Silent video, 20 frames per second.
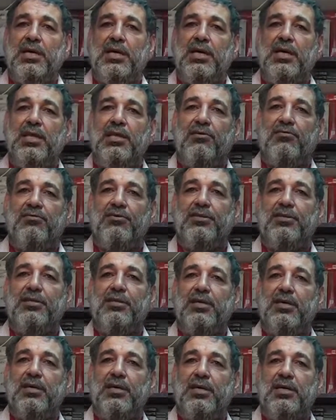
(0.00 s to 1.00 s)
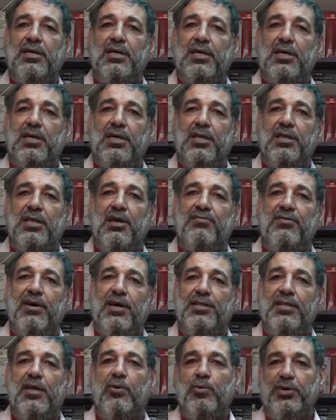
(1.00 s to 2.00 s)
إضافة آه،
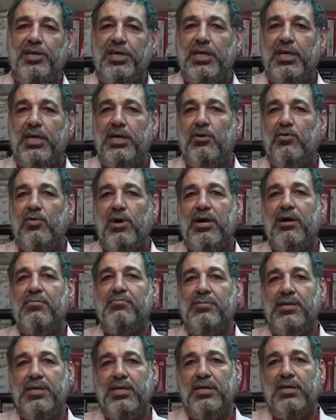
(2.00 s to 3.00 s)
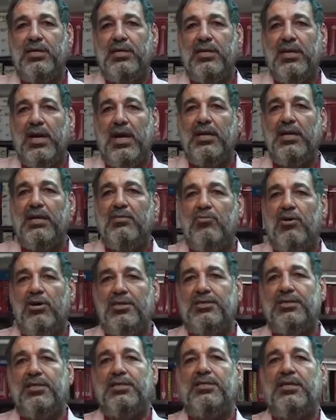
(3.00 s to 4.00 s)
إضافات نوعية وكمية على
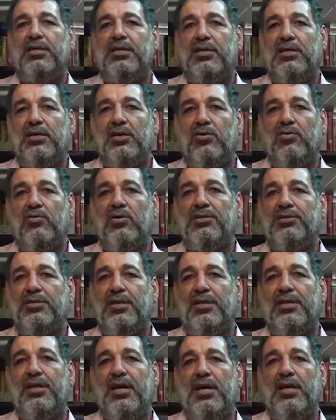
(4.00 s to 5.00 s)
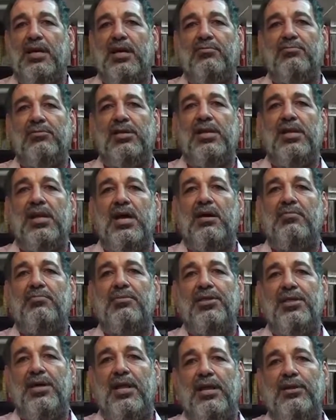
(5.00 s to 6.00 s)
المؤسسة وصلنا الحمد لله
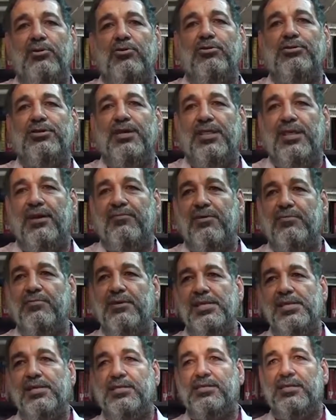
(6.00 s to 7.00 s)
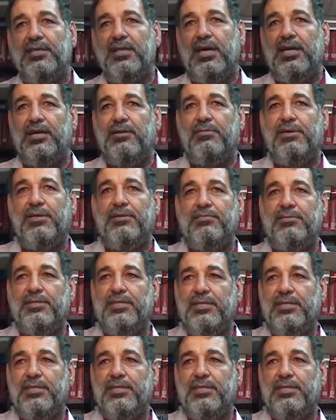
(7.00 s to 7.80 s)
مثالا يحتذى في المدينه الصناعيه باربد.